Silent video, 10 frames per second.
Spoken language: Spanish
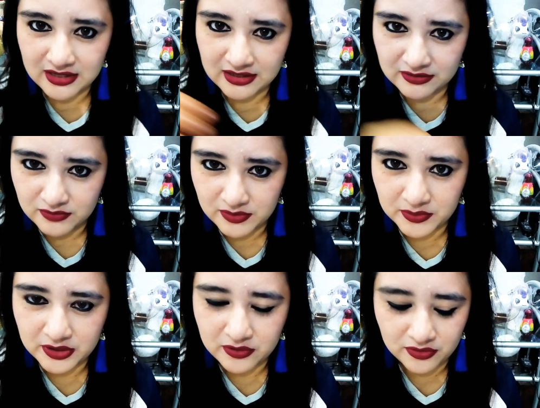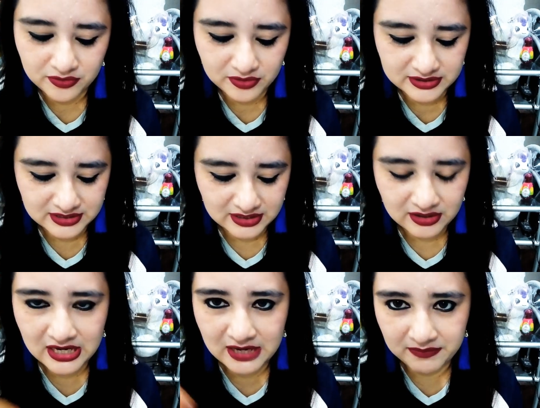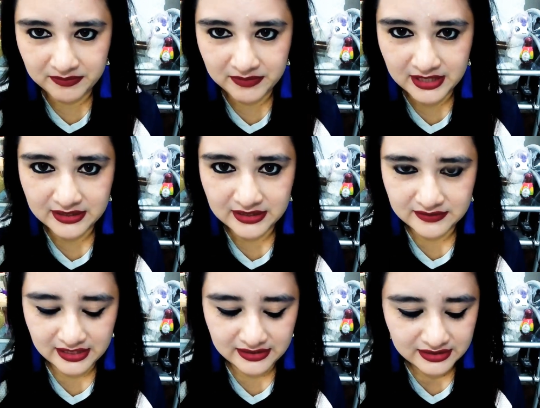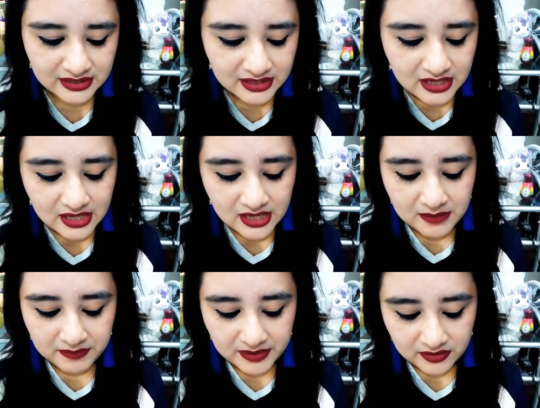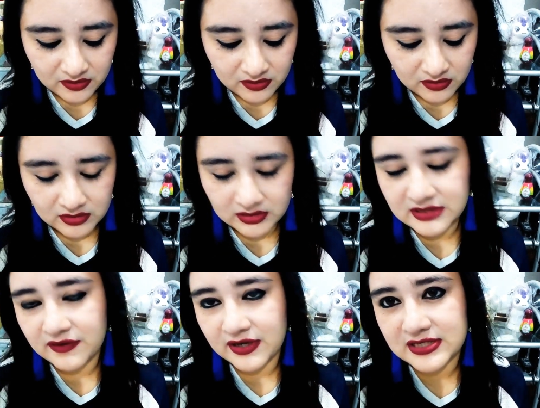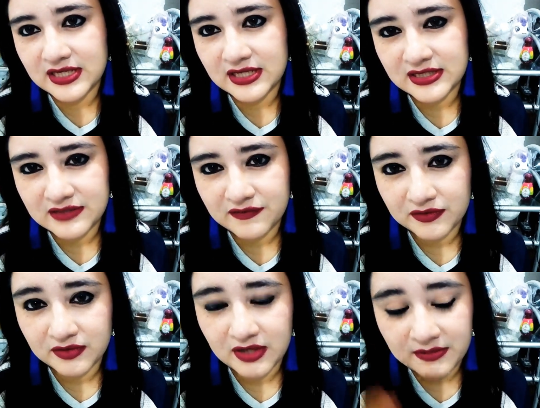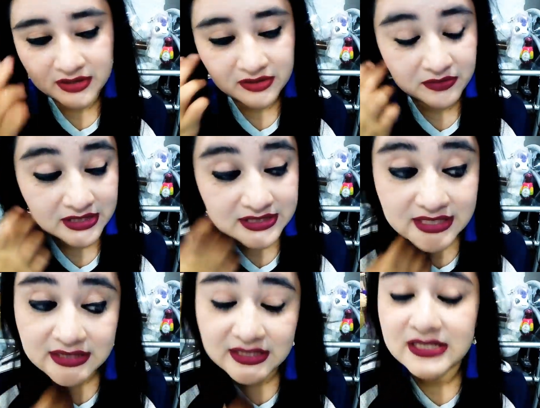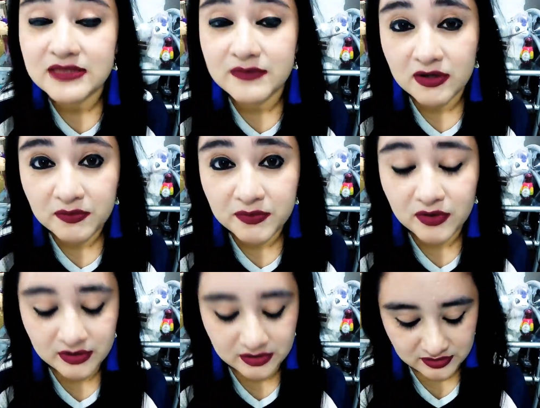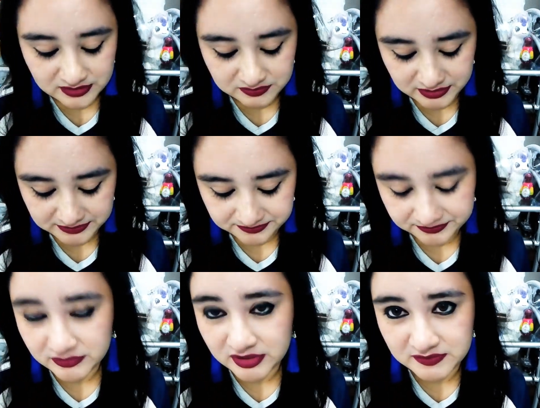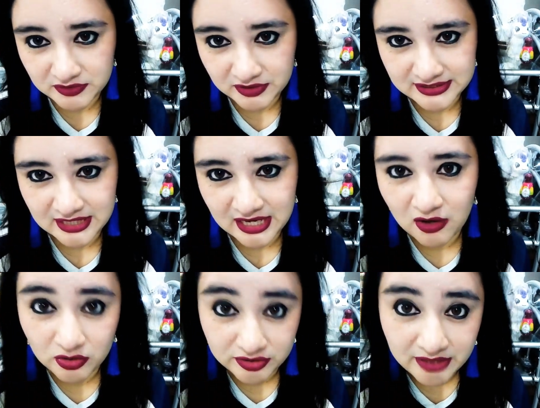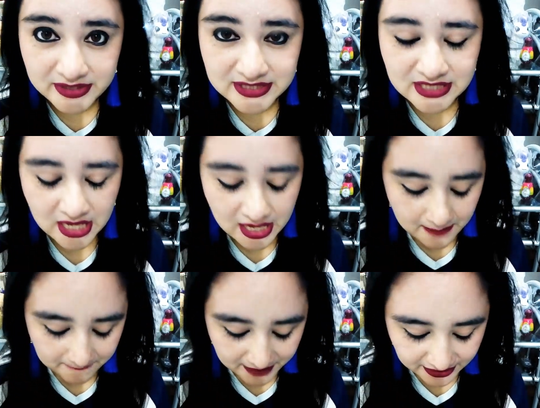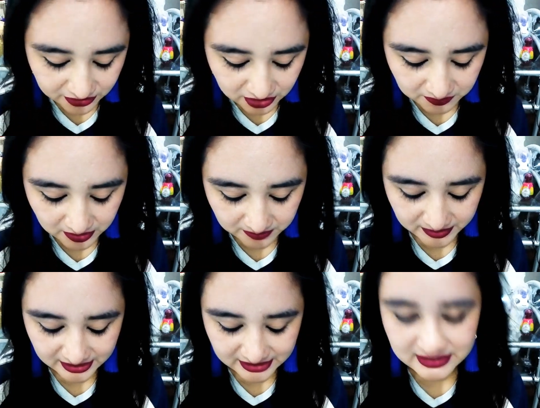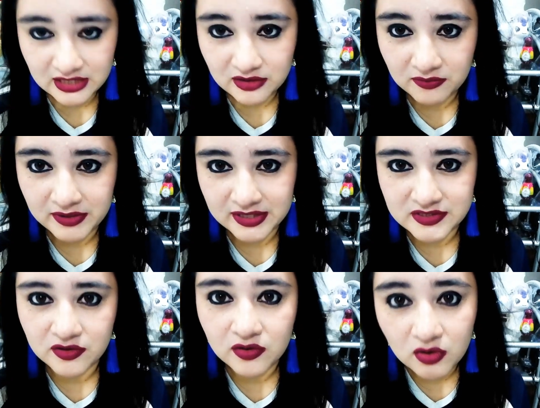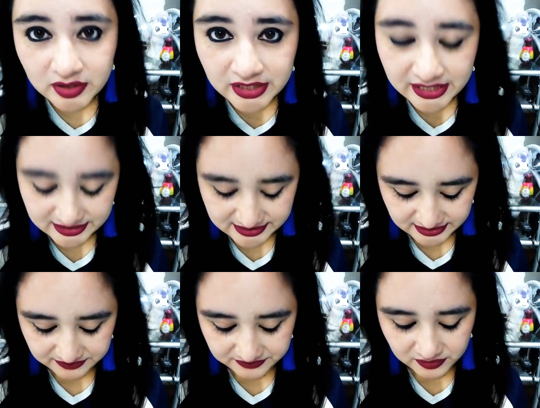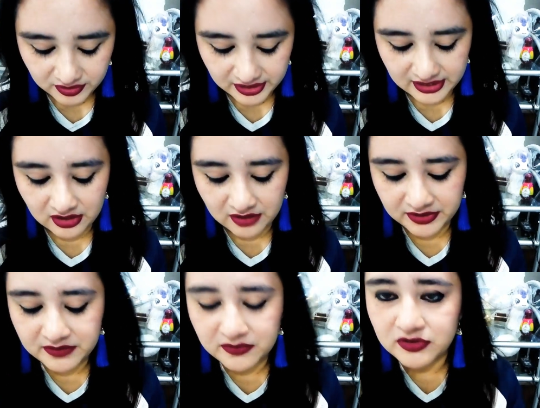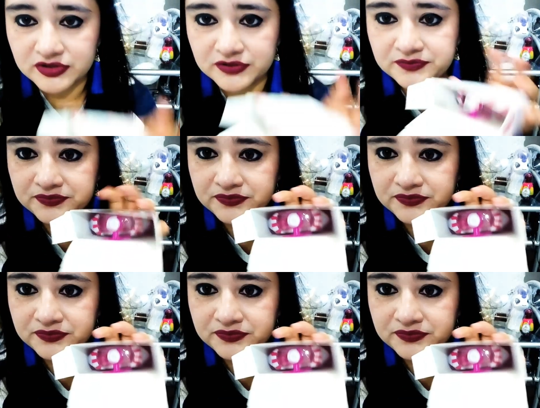al nuevo unicornio que sacaban en la primera de Trendy, pero esa fragancia desafortunadamente tuvo un accidente y se me rompió y entonces pues estoy esperando que se haga otra vez para que yo la pueda pedir y hacer la comparación con este. Ok, lo abrimos